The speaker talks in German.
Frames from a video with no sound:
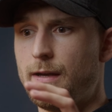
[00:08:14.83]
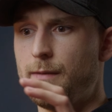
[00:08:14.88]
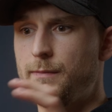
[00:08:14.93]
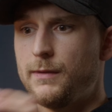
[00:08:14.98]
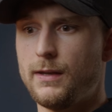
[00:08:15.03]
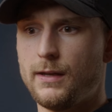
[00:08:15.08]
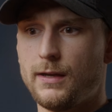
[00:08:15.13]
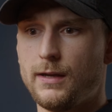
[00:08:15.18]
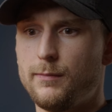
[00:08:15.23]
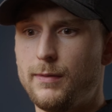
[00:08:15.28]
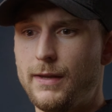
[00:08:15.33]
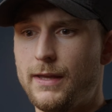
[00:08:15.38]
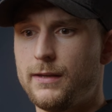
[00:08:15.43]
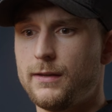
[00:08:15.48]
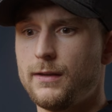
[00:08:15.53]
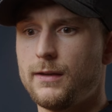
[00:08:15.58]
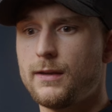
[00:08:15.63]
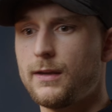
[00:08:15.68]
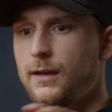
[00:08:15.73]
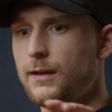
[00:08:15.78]
haben dann nachher Pläne
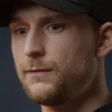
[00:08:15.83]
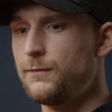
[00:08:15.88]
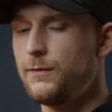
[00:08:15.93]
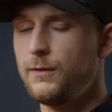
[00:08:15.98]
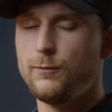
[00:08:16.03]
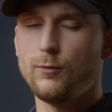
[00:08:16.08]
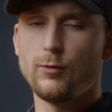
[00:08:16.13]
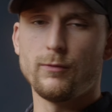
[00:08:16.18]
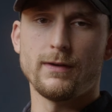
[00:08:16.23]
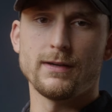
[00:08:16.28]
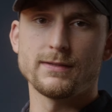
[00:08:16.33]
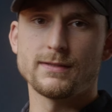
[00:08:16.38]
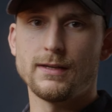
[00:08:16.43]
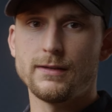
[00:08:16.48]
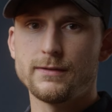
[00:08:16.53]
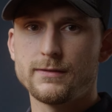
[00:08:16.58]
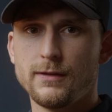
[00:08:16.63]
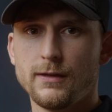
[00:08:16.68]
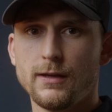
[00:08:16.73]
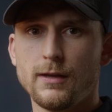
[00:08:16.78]
gekriegt, wie wo was
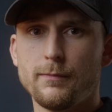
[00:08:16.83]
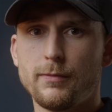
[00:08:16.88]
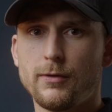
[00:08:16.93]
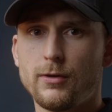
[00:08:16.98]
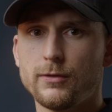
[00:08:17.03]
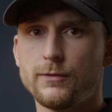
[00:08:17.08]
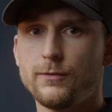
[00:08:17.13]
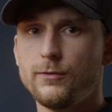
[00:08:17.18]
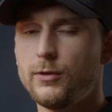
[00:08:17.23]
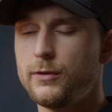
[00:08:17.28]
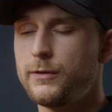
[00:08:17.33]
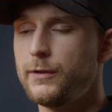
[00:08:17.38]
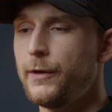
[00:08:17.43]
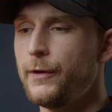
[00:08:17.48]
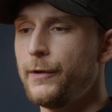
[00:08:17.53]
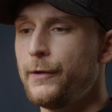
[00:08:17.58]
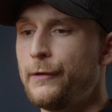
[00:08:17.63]
alles hingebaut wird,